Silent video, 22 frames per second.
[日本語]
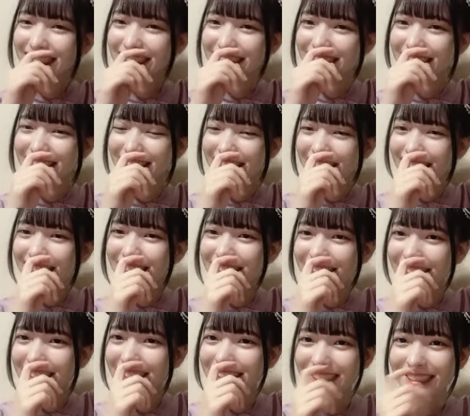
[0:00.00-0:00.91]
つ4つ
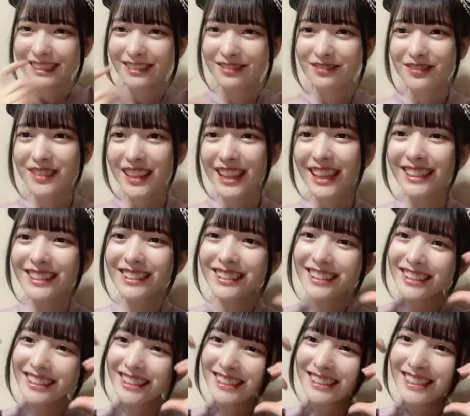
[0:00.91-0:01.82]
4つ
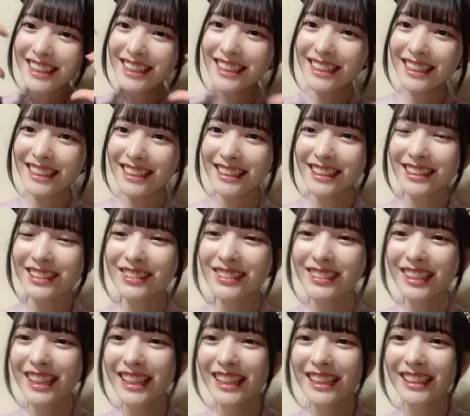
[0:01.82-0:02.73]
ハートたくさんありが
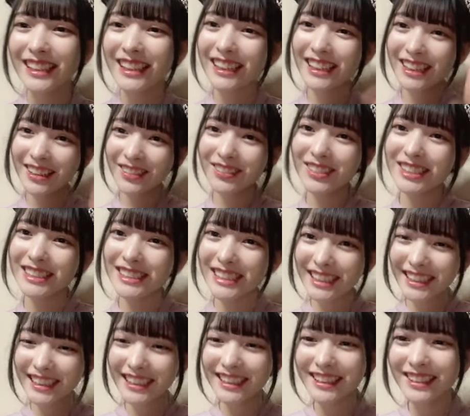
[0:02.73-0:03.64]
とう流れ星
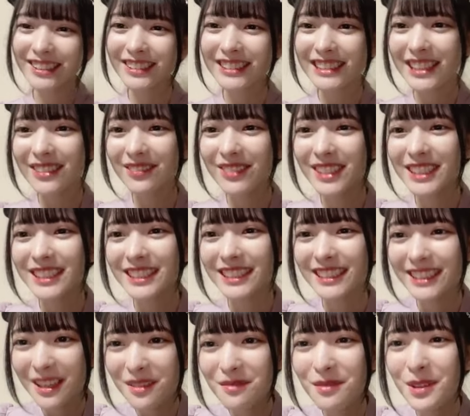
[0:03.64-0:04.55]
ありがとうございま
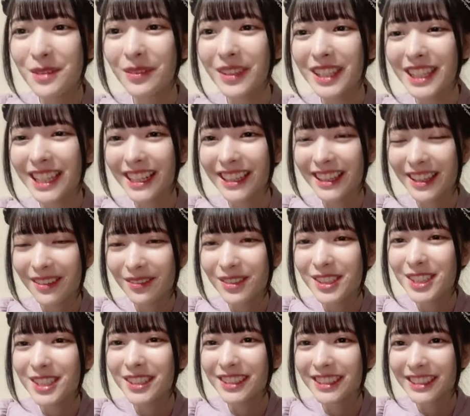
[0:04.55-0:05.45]
す全部見たら寝
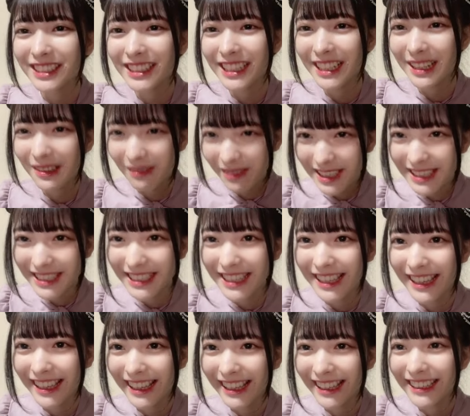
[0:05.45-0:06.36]
不足になります
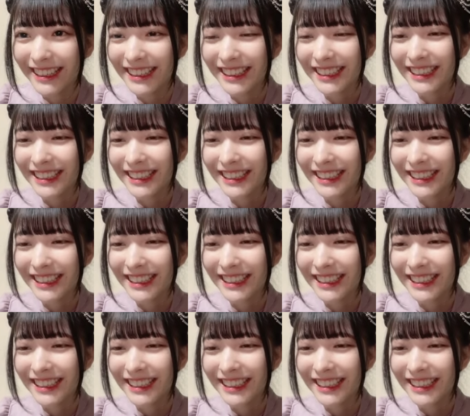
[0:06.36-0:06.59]
ね